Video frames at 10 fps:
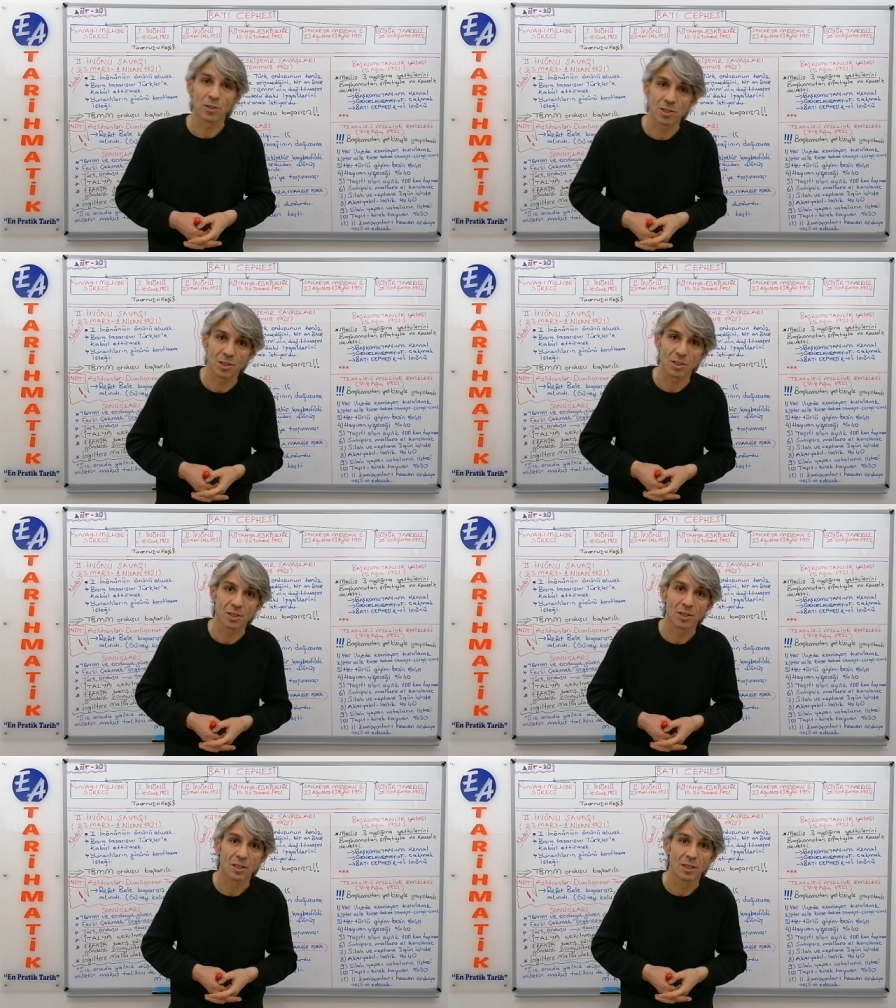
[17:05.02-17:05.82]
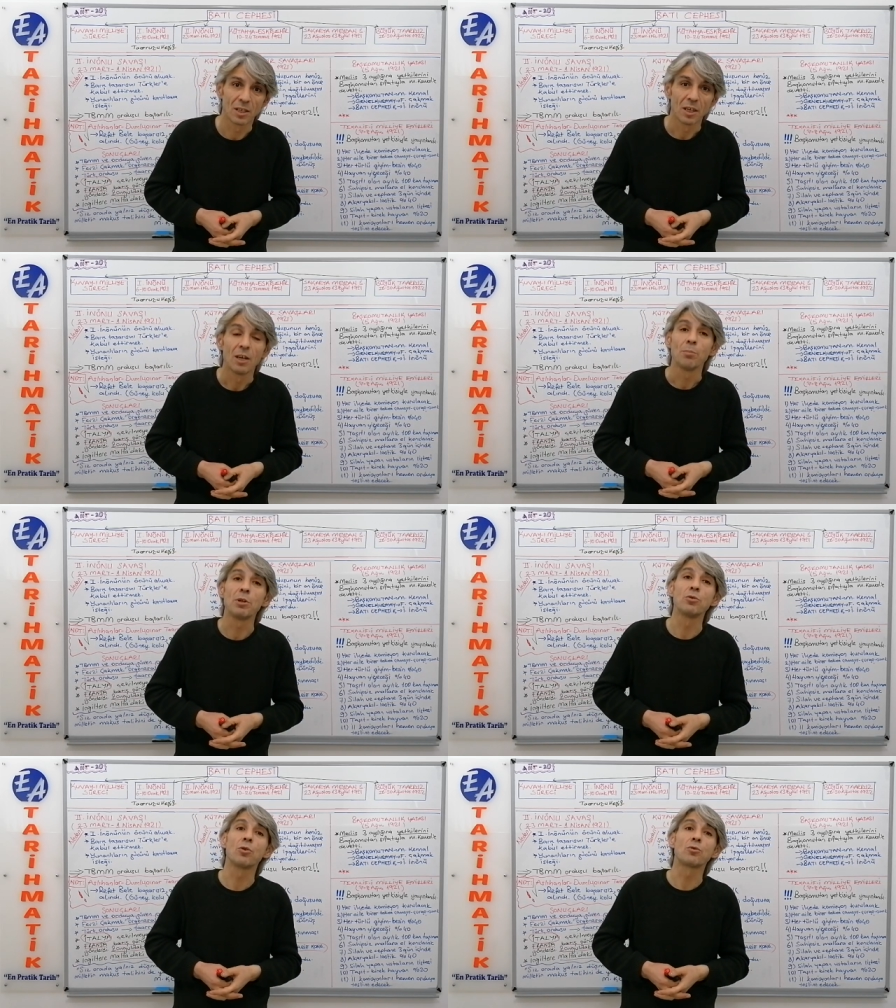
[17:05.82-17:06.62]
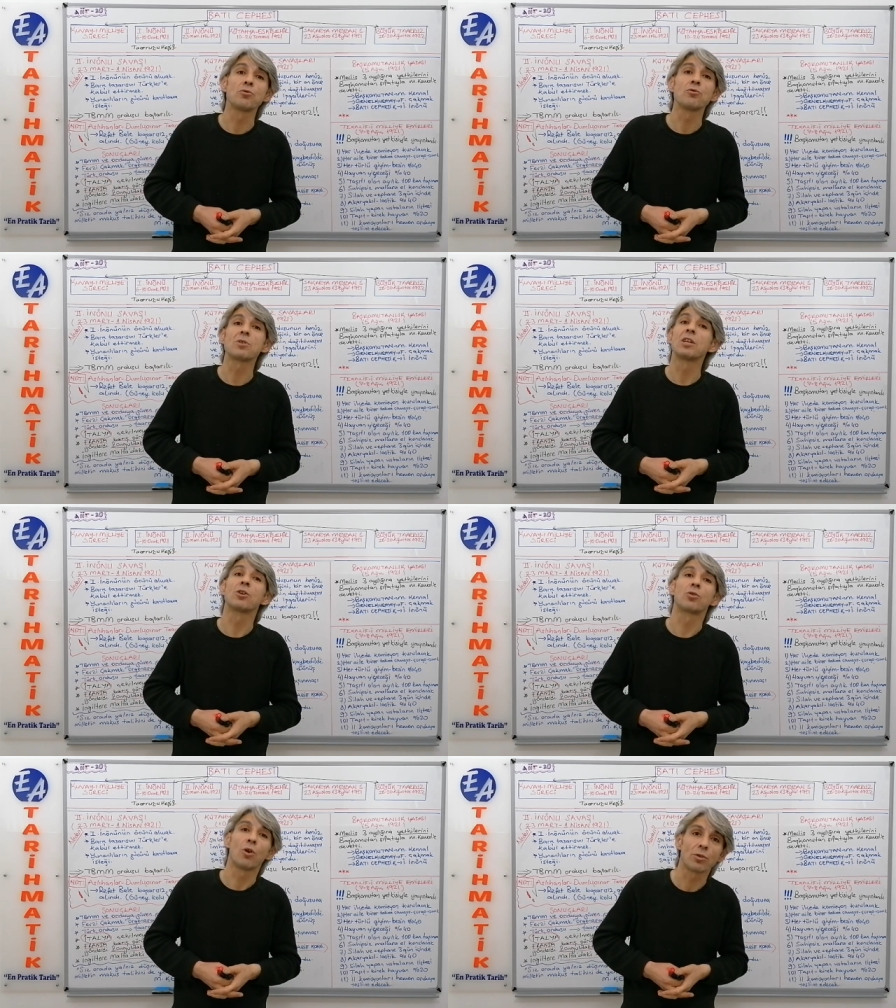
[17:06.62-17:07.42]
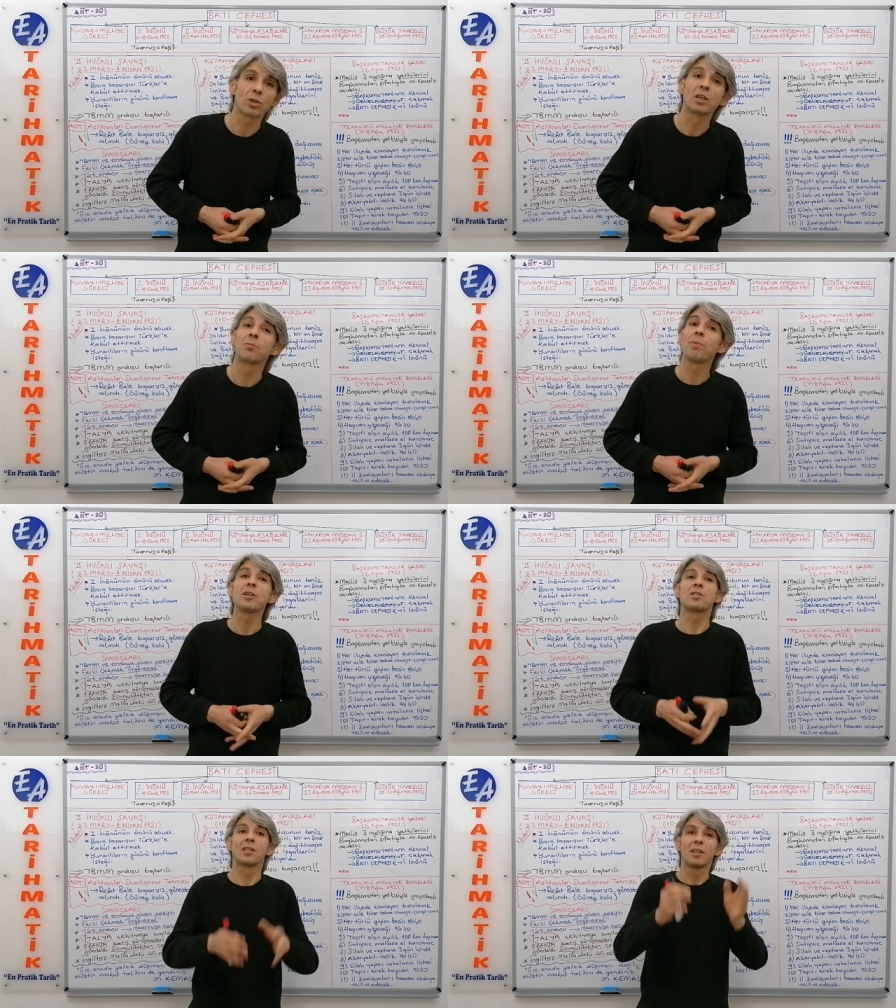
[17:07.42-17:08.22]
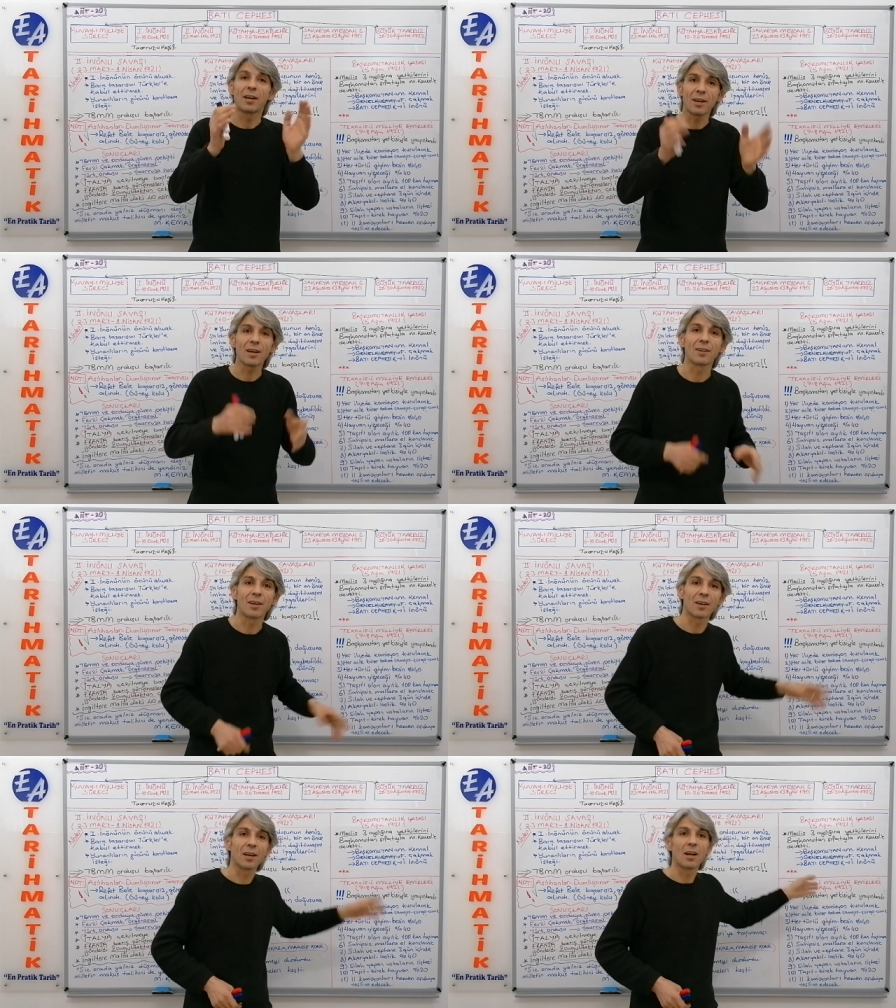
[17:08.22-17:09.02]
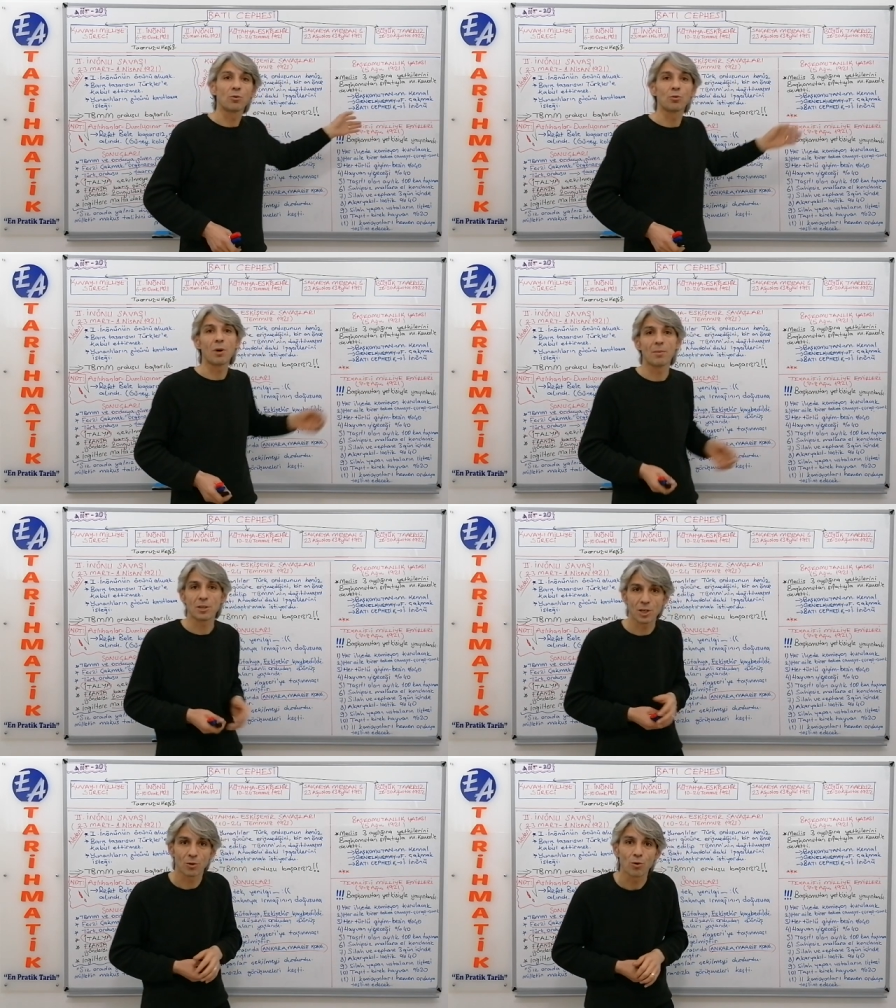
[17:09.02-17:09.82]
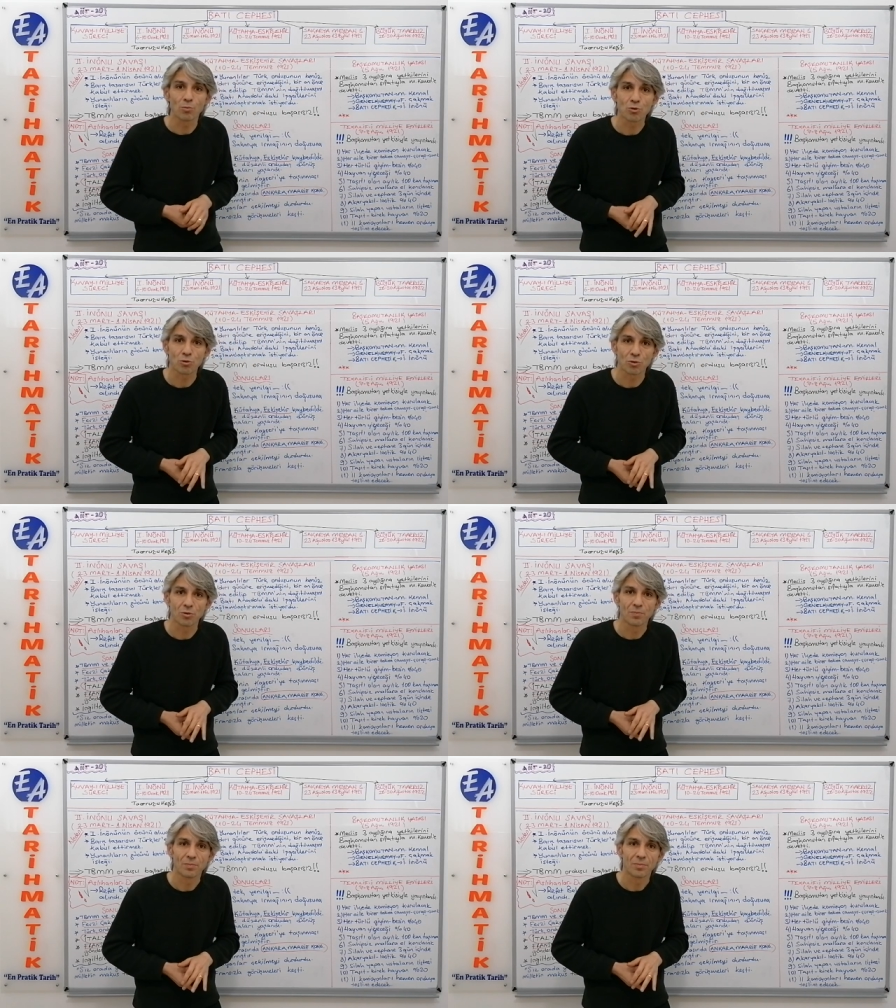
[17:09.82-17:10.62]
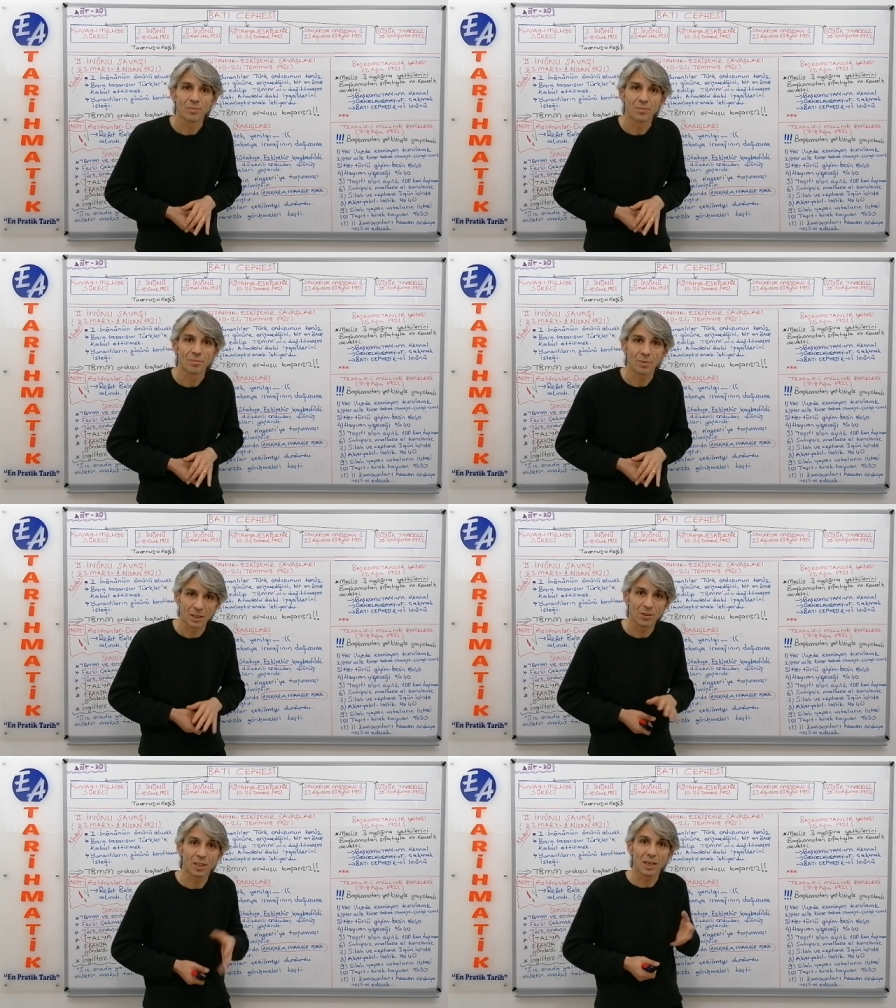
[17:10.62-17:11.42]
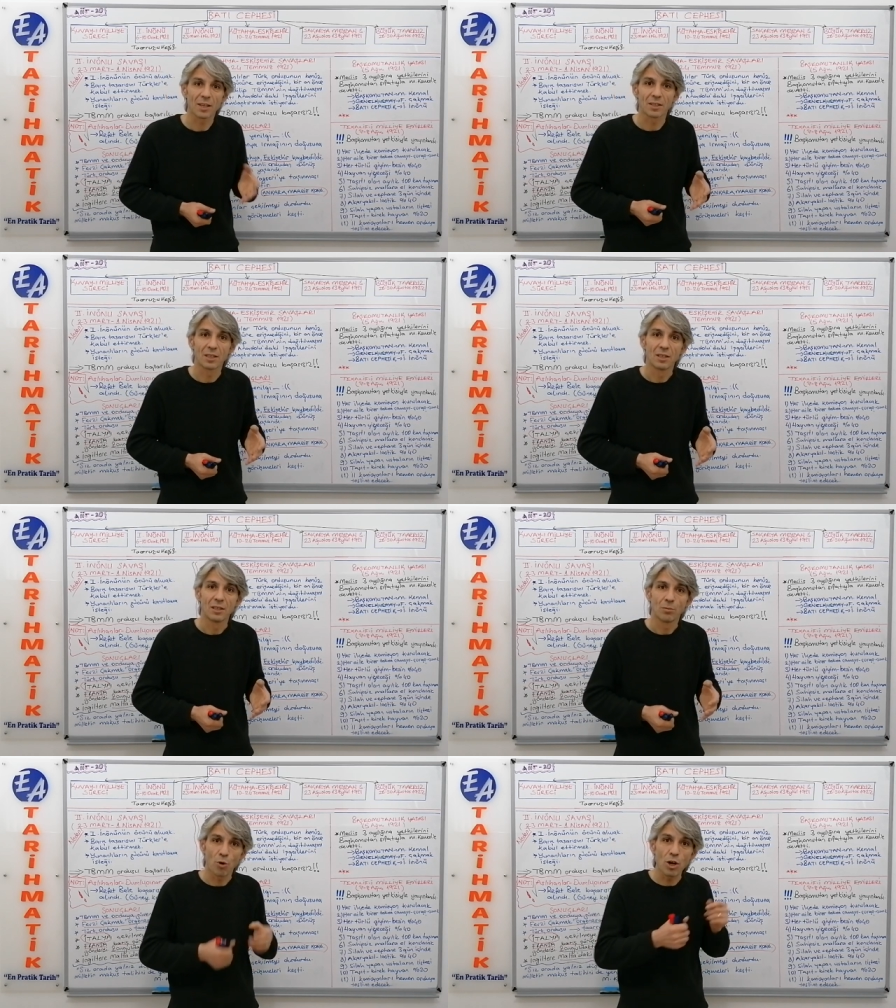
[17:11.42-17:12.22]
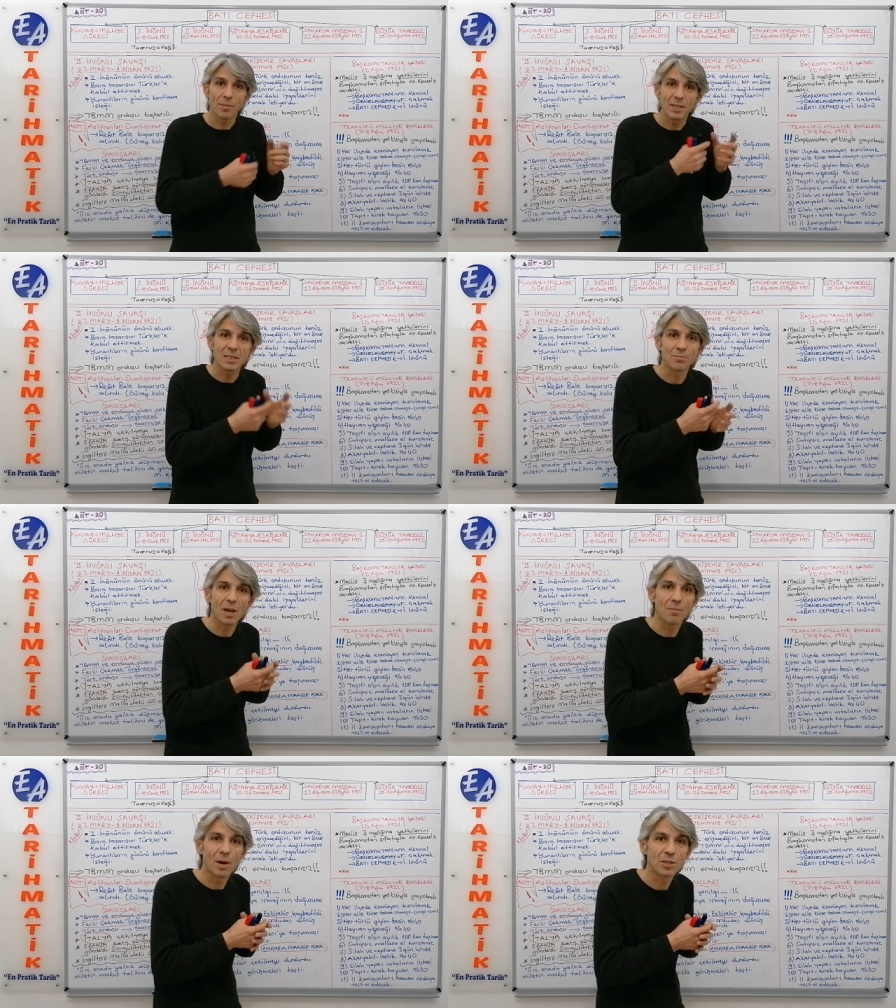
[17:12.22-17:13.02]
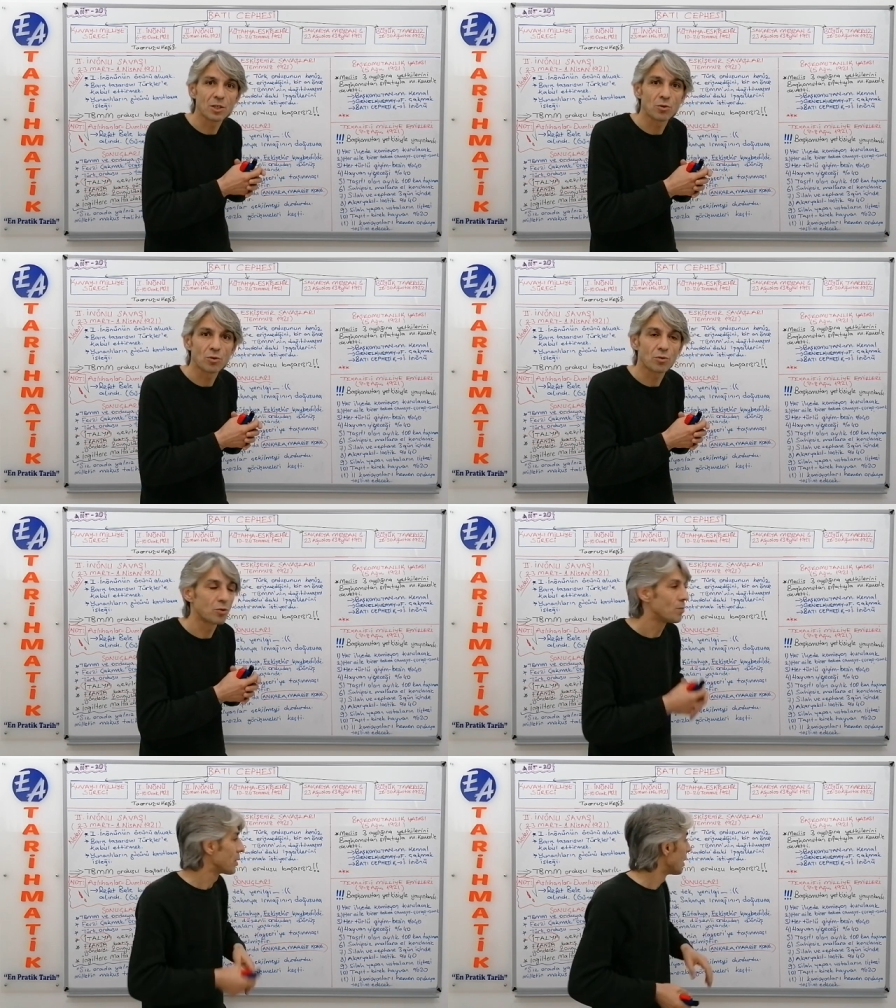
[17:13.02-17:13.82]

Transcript: kişidir. 1944-45 yıllarına kadar genelkurmay başkanı olmuştur. Bakın dikkat. Böyle bir isimden bahsediyoruz.